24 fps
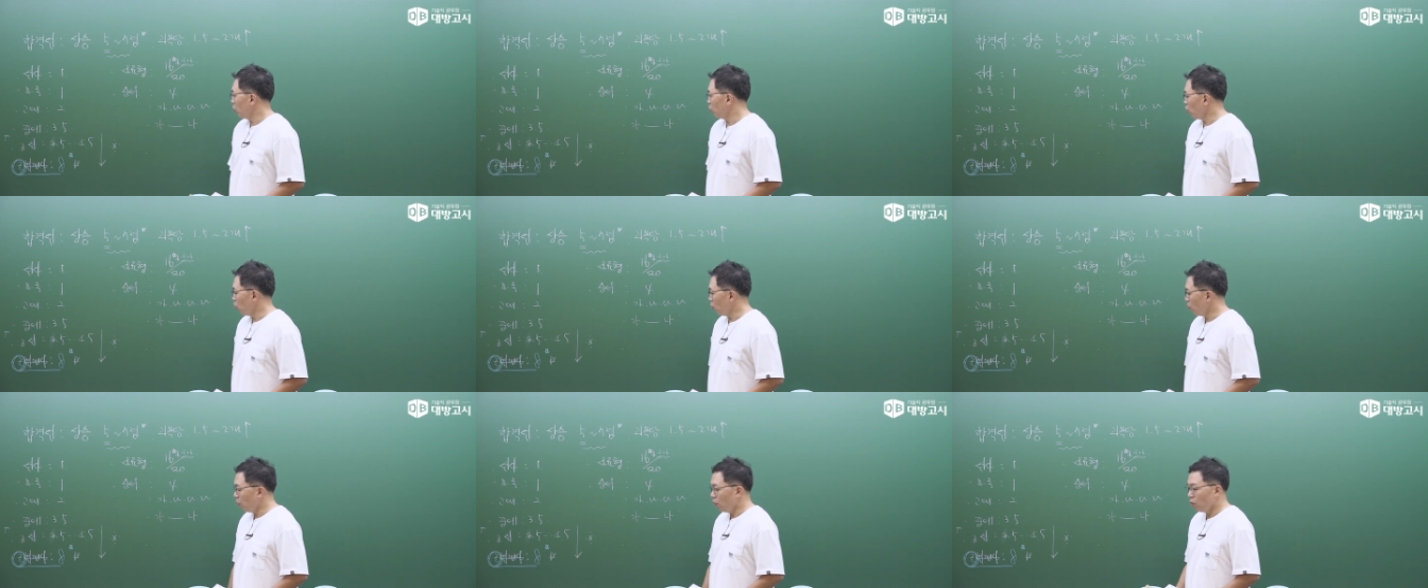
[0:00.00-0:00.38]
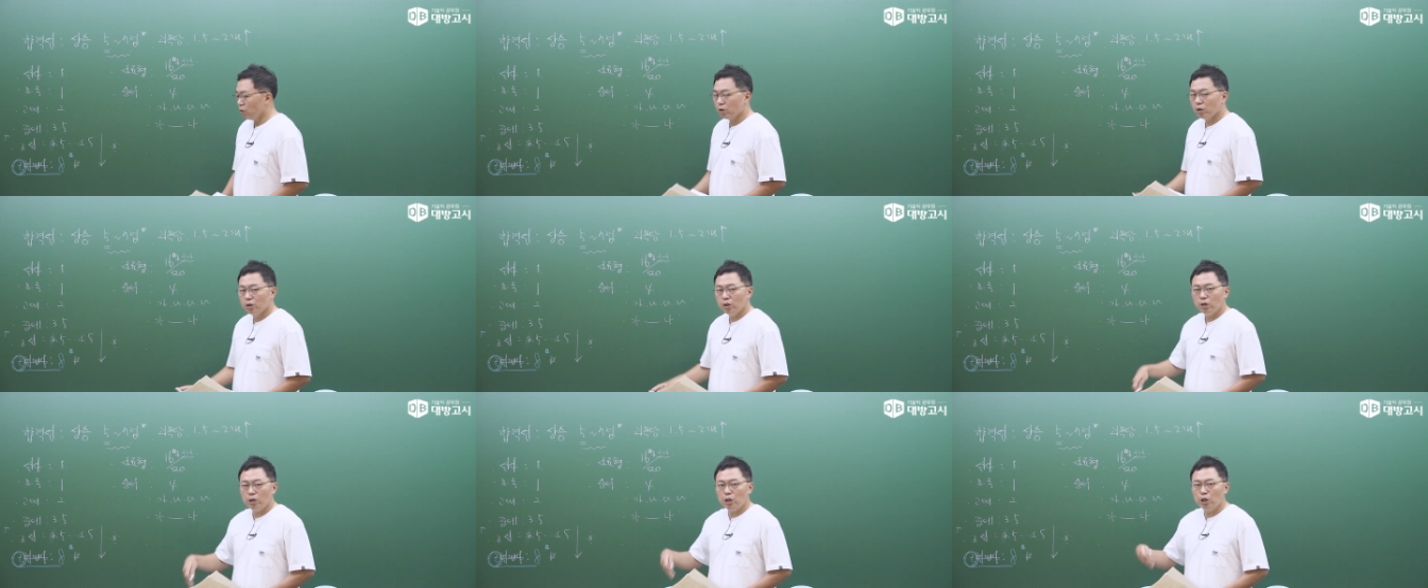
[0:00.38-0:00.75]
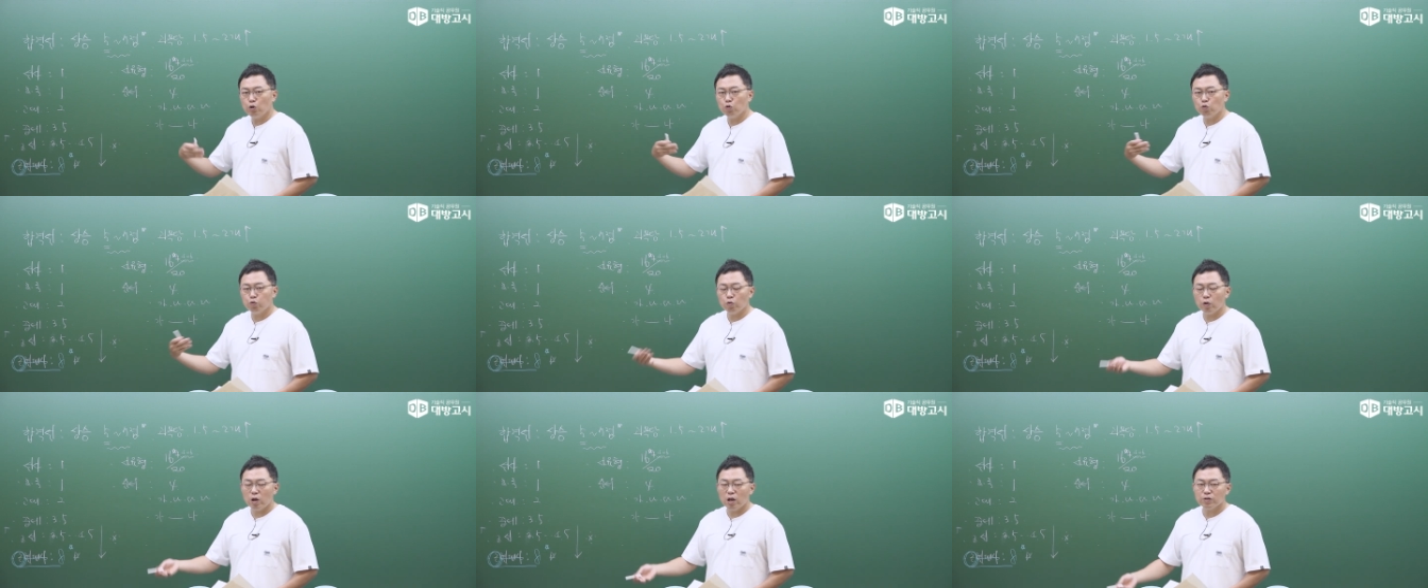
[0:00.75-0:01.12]
또 뭐 그
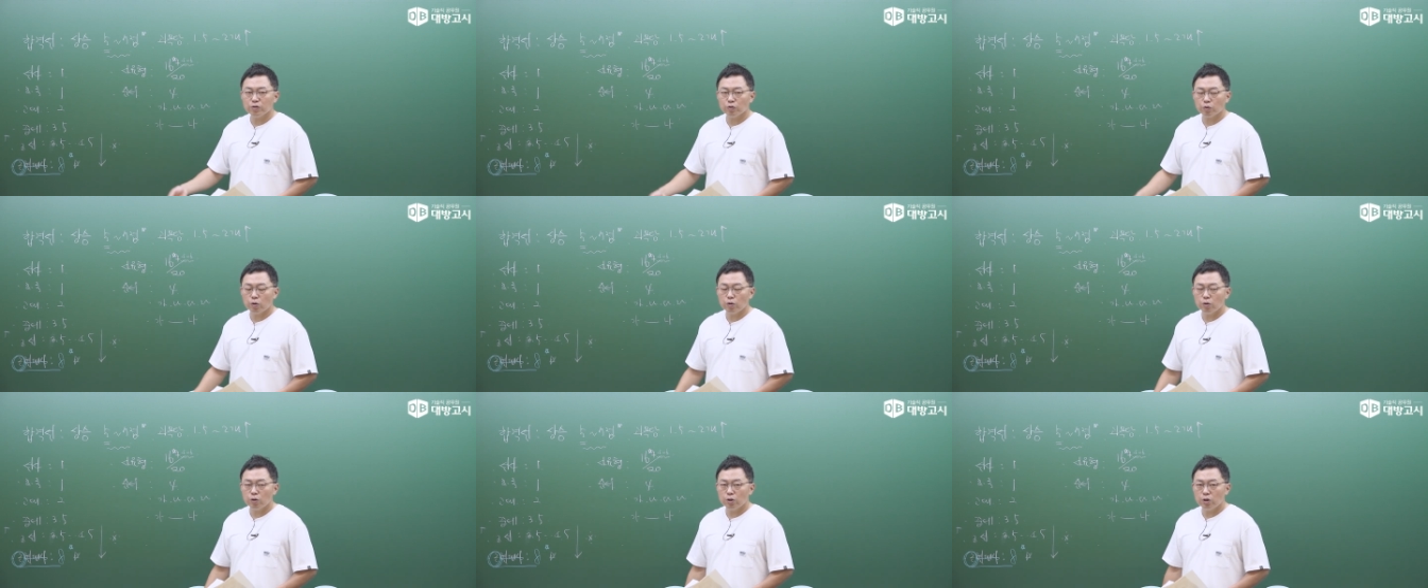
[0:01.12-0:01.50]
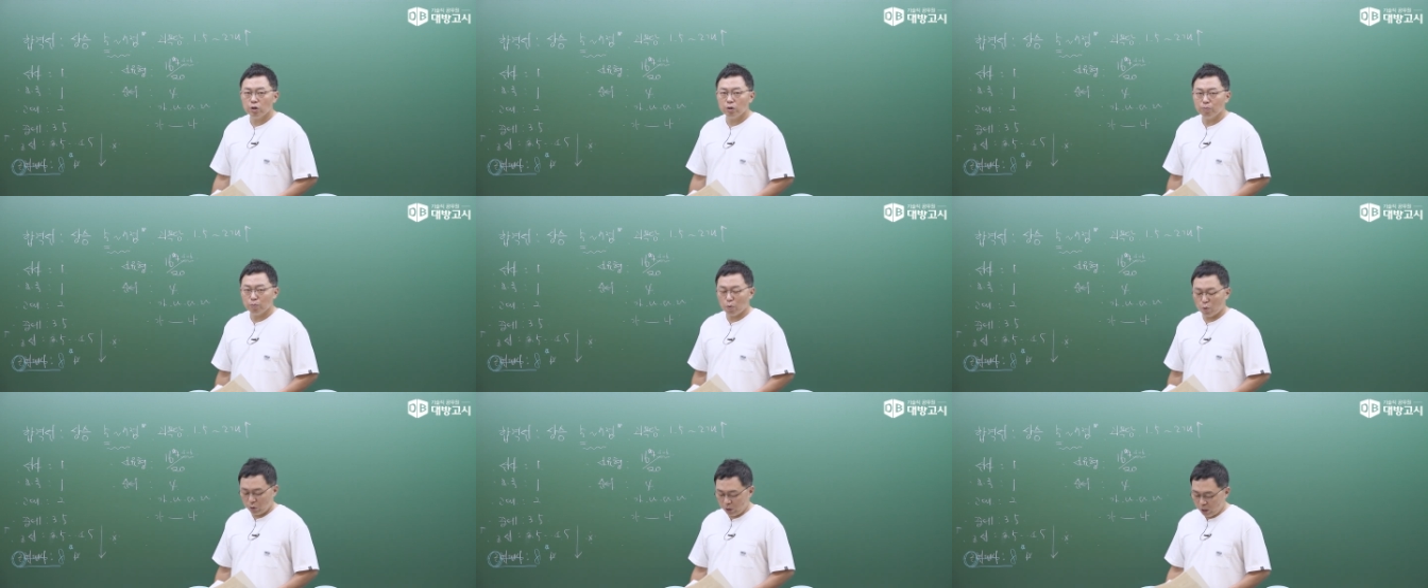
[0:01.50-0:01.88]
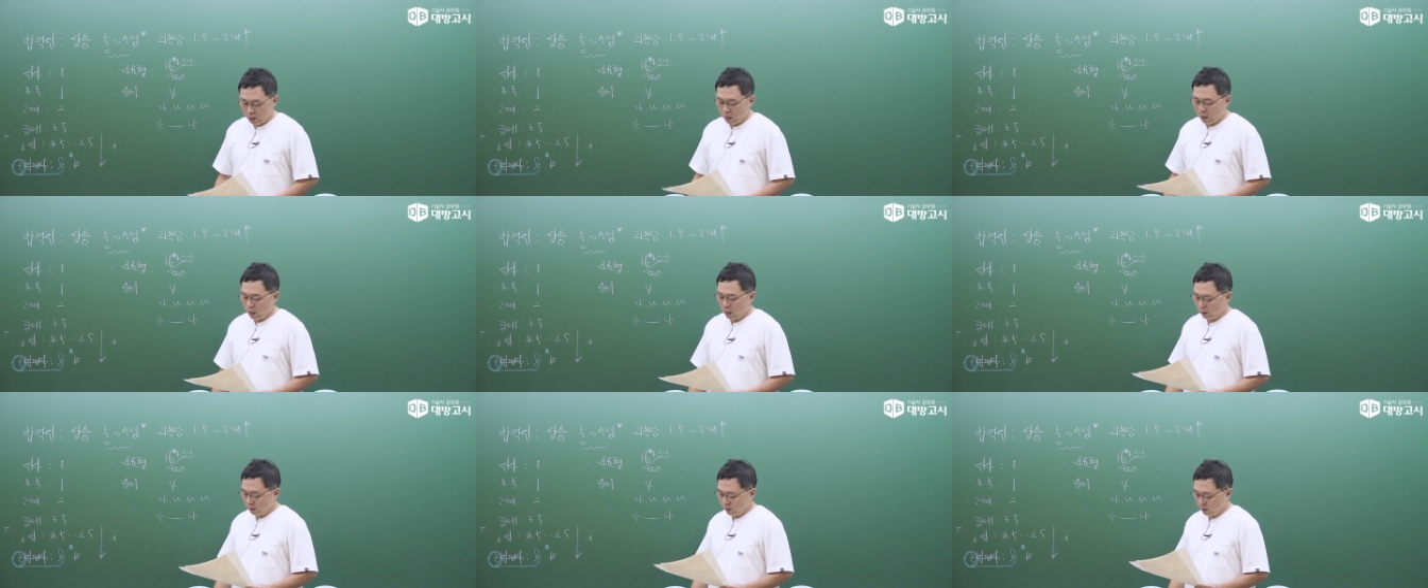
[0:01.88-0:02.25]
이후에 있었던 일이
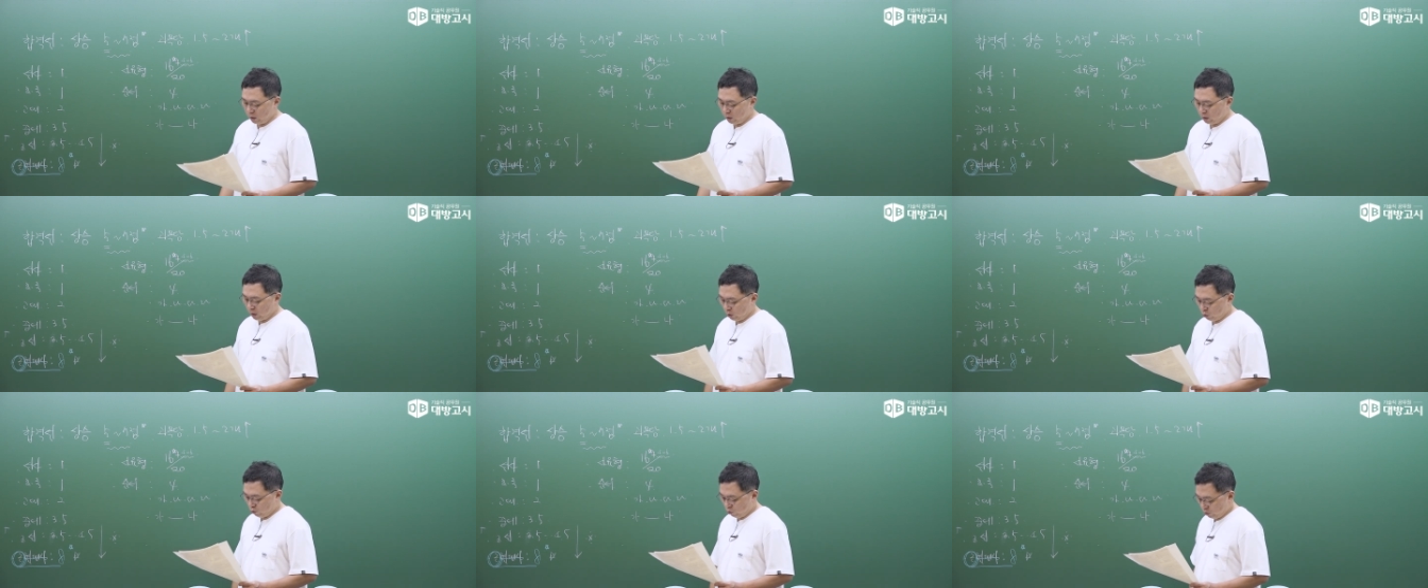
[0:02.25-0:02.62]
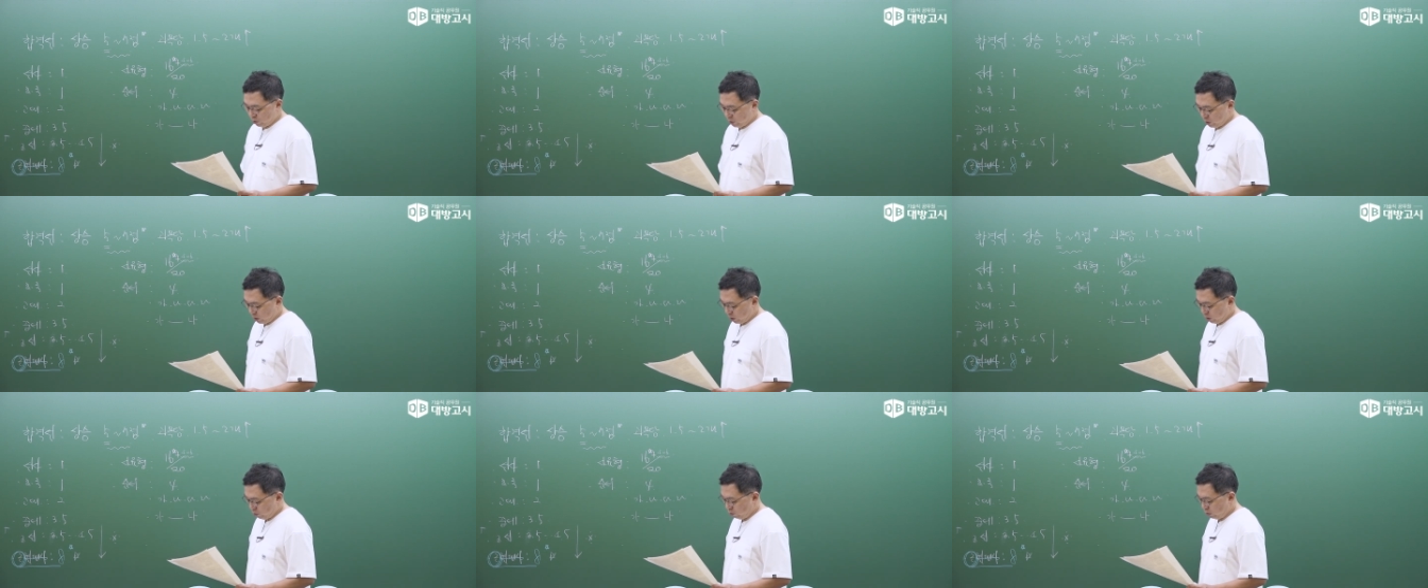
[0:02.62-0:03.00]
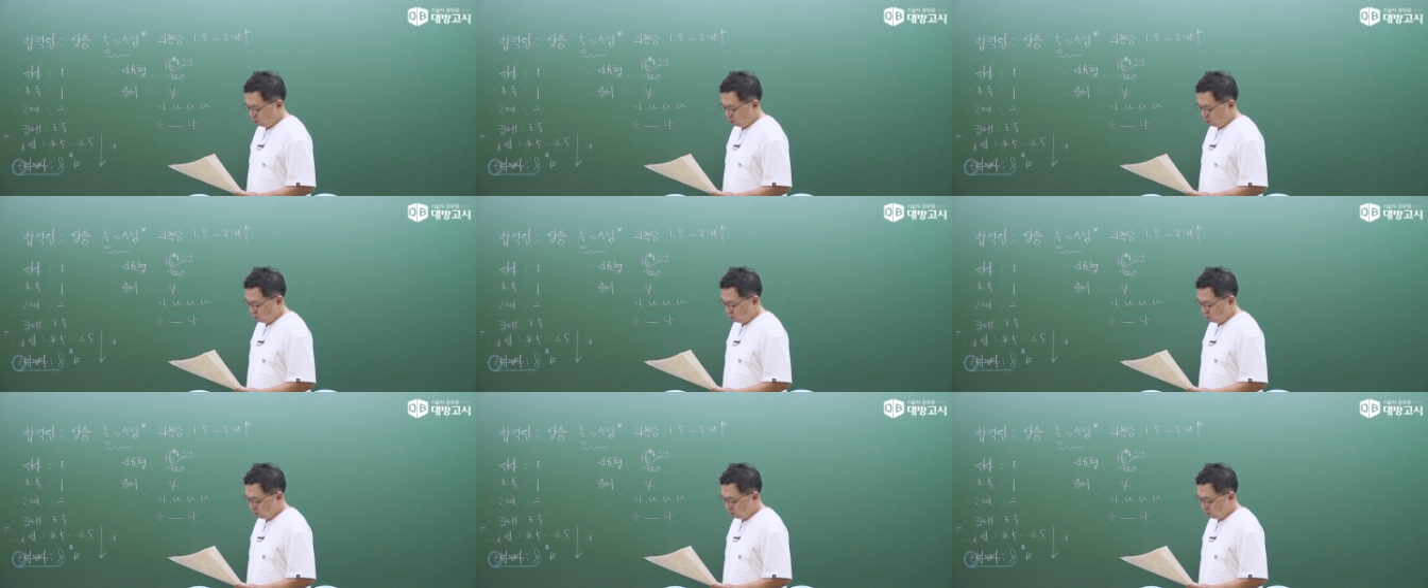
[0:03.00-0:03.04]
뭐냐 이제 이렇게 출제가